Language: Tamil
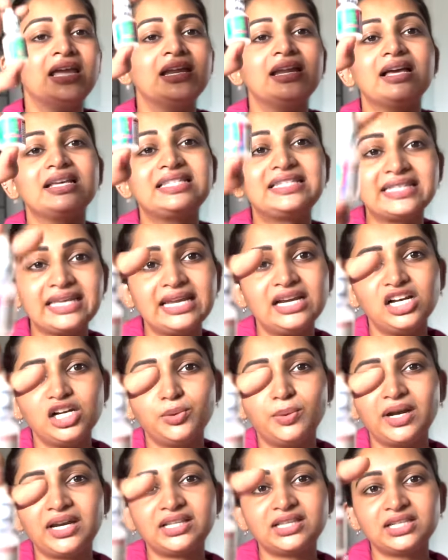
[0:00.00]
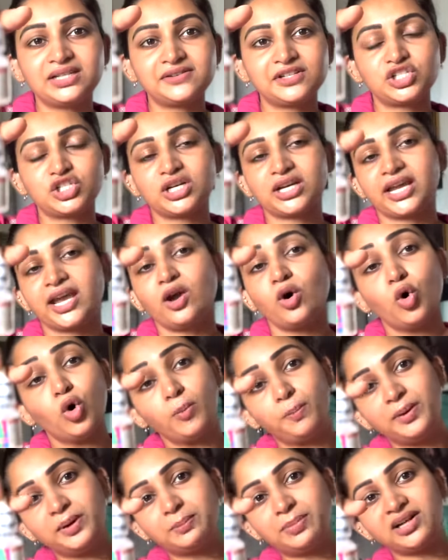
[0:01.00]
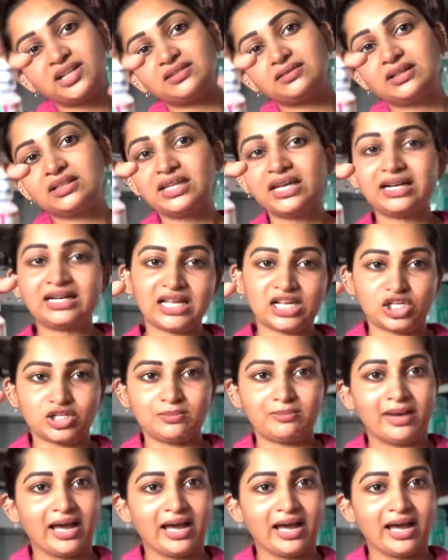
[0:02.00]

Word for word: நான் சீல்டு ஒன் இதில் வச்சுருக்கேன் ஓப்பன் பண்ணது வந்து என் டச்